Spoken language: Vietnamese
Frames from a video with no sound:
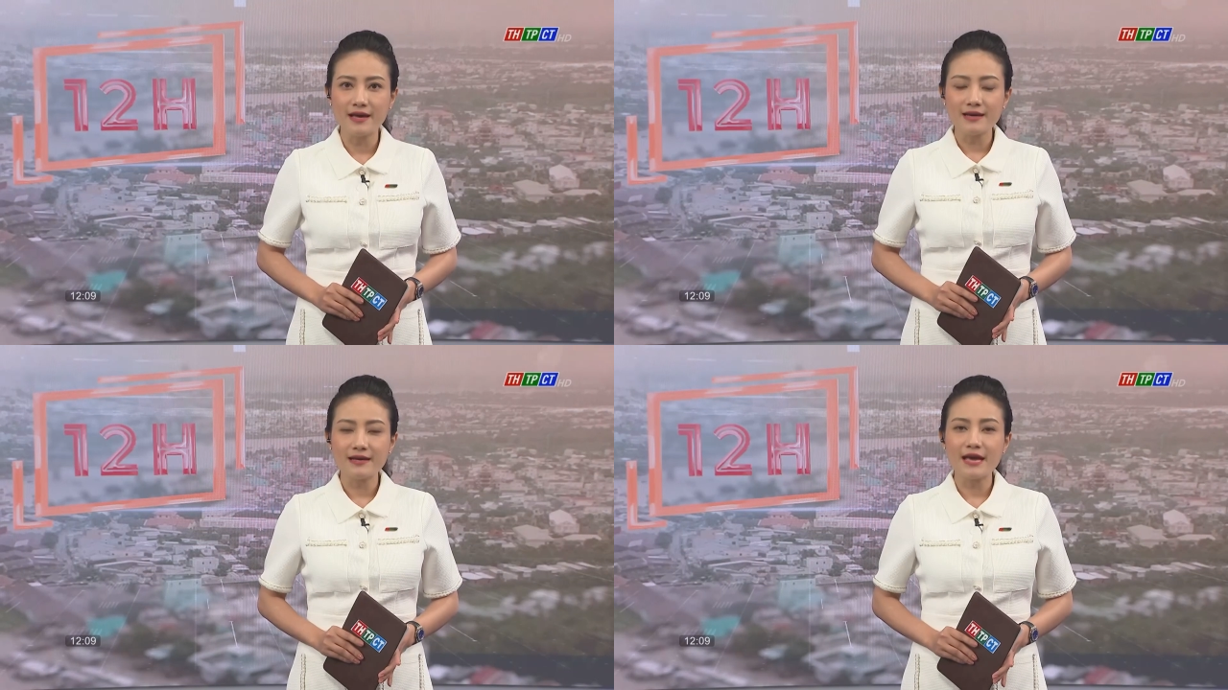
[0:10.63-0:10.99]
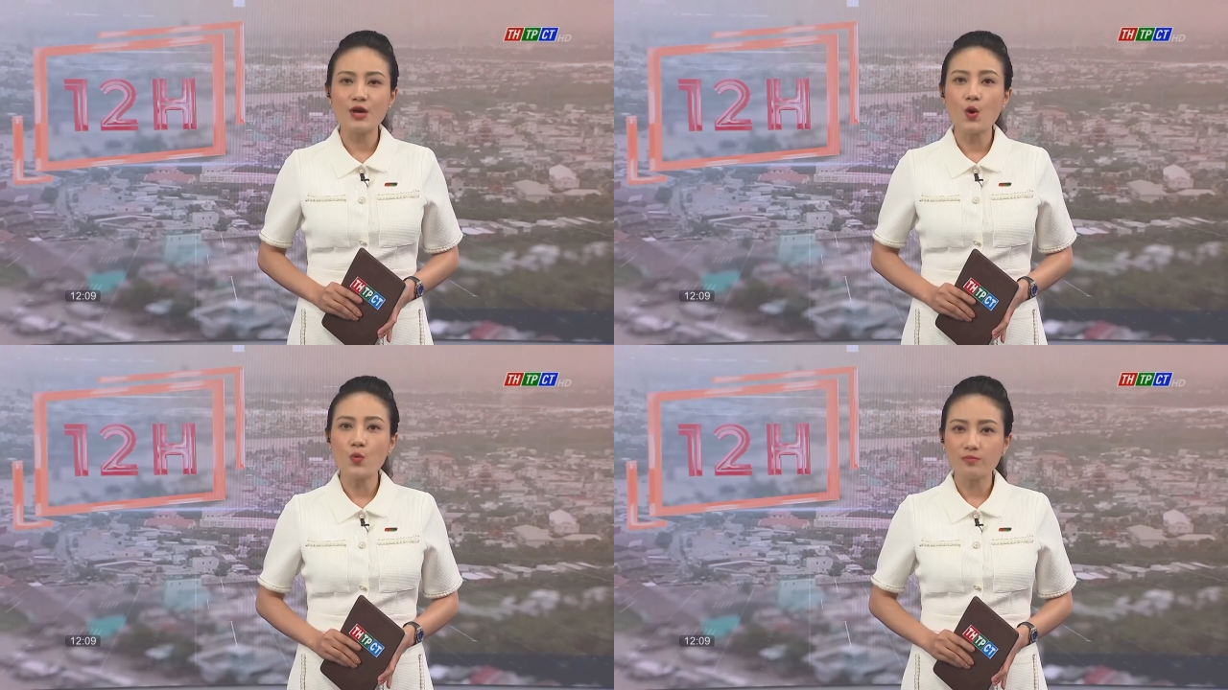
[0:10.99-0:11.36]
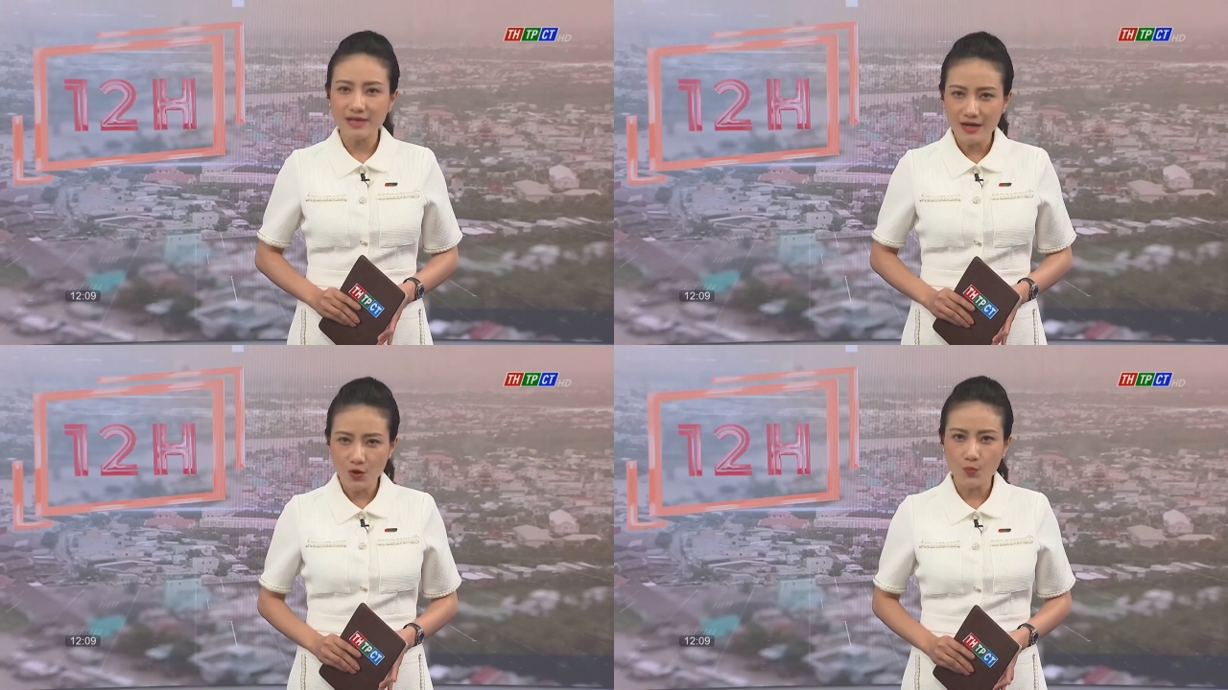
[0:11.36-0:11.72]
gây ùn
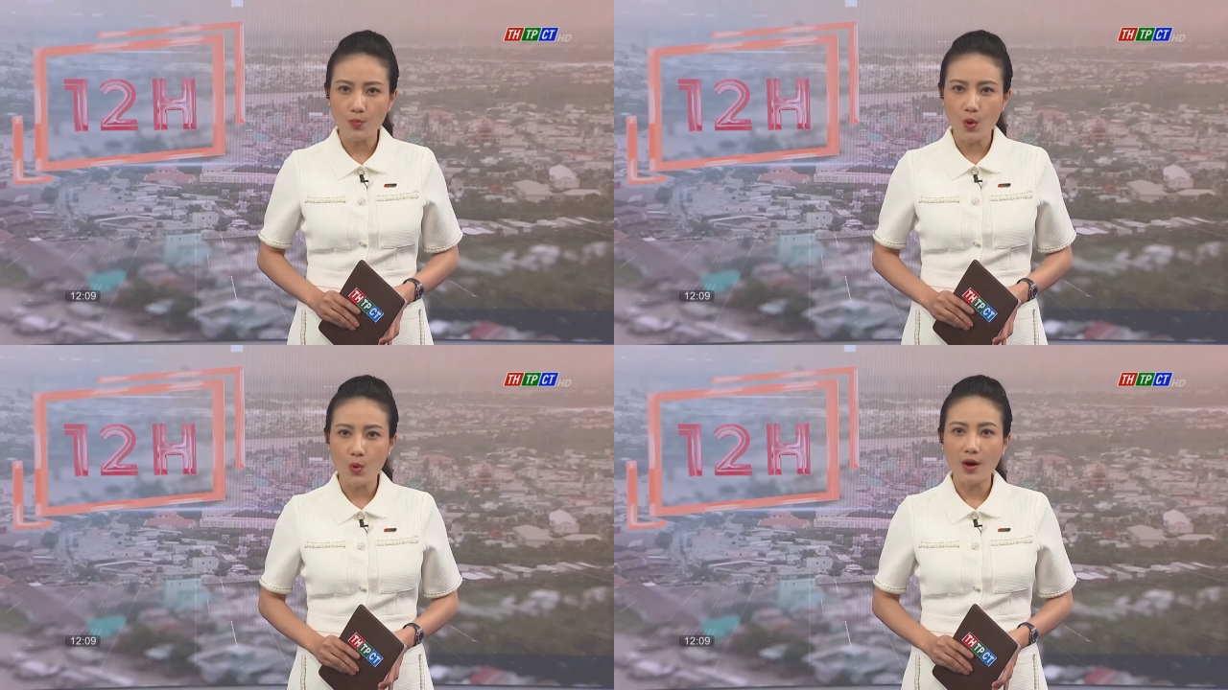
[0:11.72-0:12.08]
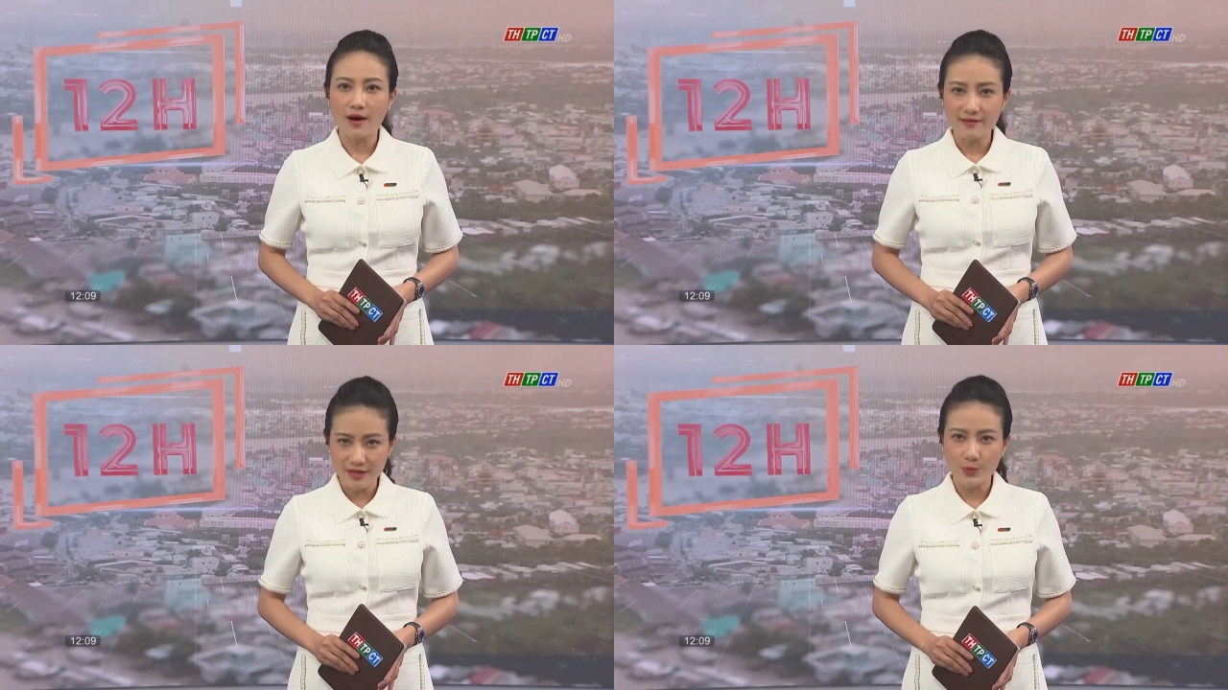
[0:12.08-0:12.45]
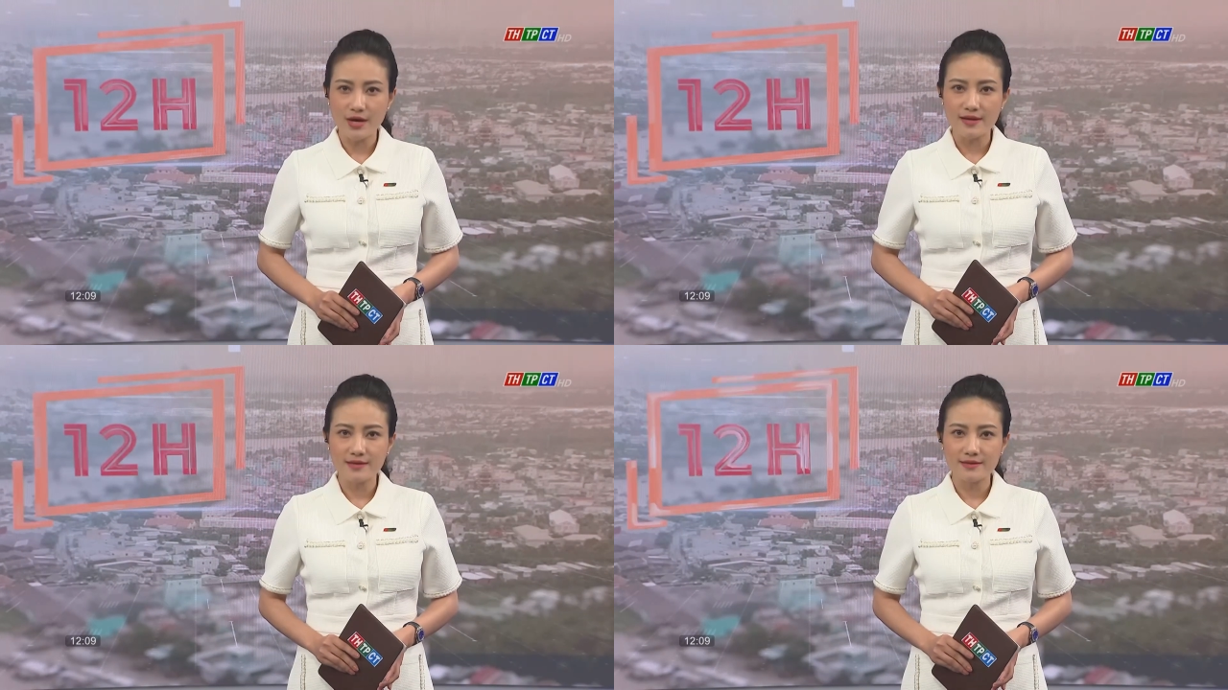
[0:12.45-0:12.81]
tắc cục bộ ở nhiều nơi.